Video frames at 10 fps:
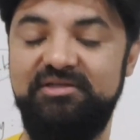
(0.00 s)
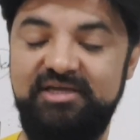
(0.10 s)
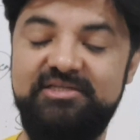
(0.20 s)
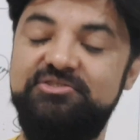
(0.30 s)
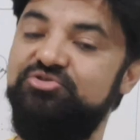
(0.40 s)

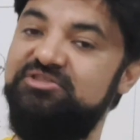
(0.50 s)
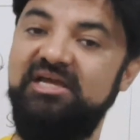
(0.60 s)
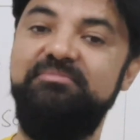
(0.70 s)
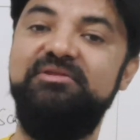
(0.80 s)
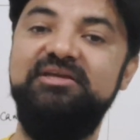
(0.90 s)
यस तो
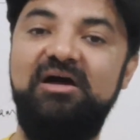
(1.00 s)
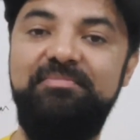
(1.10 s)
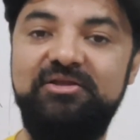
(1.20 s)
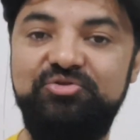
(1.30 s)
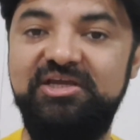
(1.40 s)
सेम थिंग यहाँ
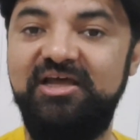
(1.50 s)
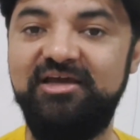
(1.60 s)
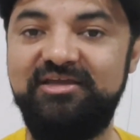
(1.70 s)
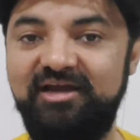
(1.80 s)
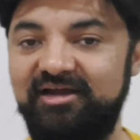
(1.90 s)
पे तो ये
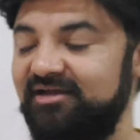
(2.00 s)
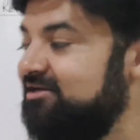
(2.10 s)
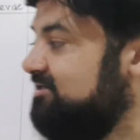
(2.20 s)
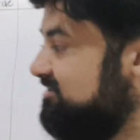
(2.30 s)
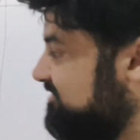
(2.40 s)
अलग क्या है
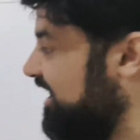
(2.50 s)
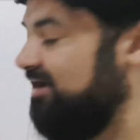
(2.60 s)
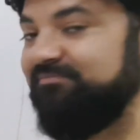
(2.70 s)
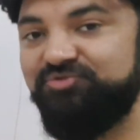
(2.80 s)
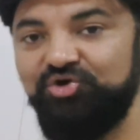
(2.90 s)

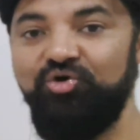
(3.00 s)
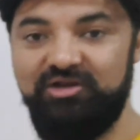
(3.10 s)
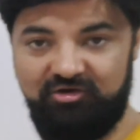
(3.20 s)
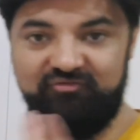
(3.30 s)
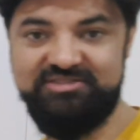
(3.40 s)
स्कैम
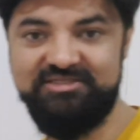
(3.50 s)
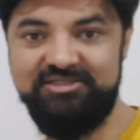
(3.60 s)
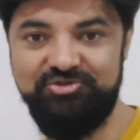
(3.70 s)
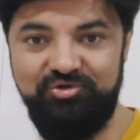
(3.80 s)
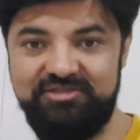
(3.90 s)
झोल ऑब्वियसली था
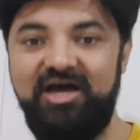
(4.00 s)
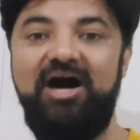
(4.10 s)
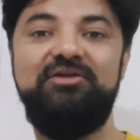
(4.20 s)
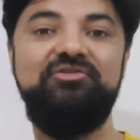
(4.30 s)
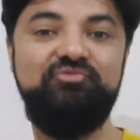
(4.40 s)
तो झोल
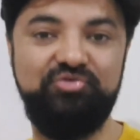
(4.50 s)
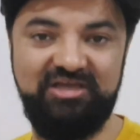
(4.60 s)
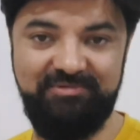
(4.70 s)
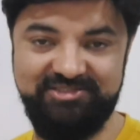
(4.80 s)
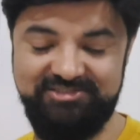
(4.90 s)
आठ तक
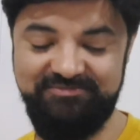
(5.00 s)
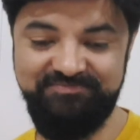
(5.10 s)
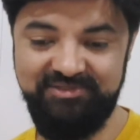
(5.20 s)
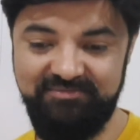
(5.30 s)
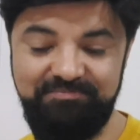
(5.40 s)
तुक्केबाजी
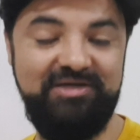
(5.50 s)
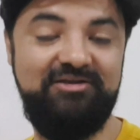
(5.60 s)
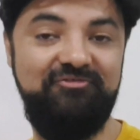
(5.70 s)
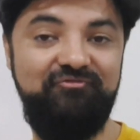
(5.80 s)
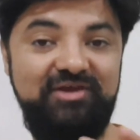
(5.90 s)

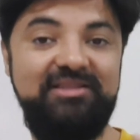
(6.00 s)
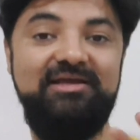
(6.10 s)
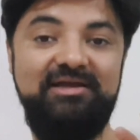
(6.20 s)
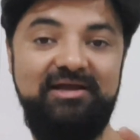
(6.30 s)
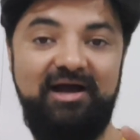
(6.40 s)
बट विद
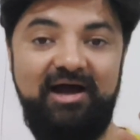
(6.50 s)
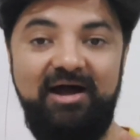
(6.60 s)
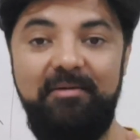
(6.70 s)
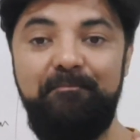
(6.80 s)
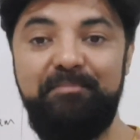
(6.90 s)

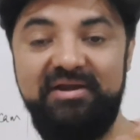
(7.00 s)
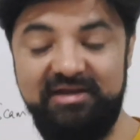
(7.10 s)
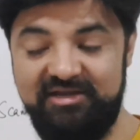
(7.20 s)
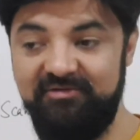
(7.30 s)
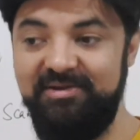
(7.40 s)
अ
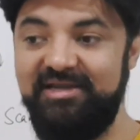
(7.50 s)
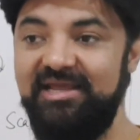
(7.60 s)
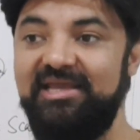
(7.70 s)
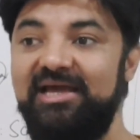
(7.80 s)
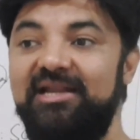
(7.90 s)

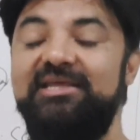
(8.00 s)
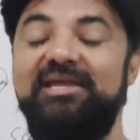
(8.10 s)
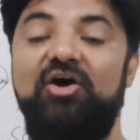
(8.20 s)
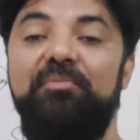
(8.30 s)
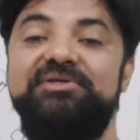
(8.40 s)
प्रिडिक्टेबिलिटी कि यार
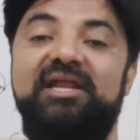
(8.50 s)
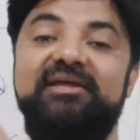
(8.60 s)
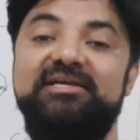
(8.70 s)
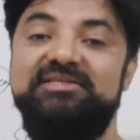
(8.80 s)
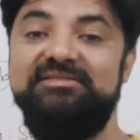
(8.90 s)
ये ऑप्शन
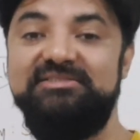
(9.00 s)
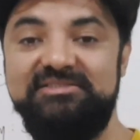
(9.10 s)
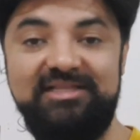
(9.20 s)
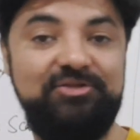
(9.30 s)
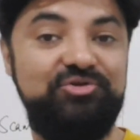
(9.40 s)
आने के चांसेस
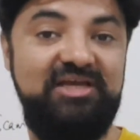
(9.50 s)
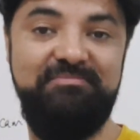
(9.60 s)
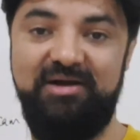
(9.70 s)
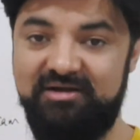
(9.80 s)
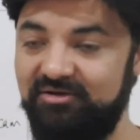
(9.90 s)
ज़्यादा तो यही
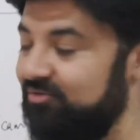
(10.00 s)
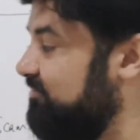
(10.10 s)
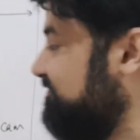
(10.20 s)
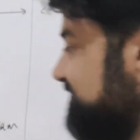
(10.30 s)
मार्क करो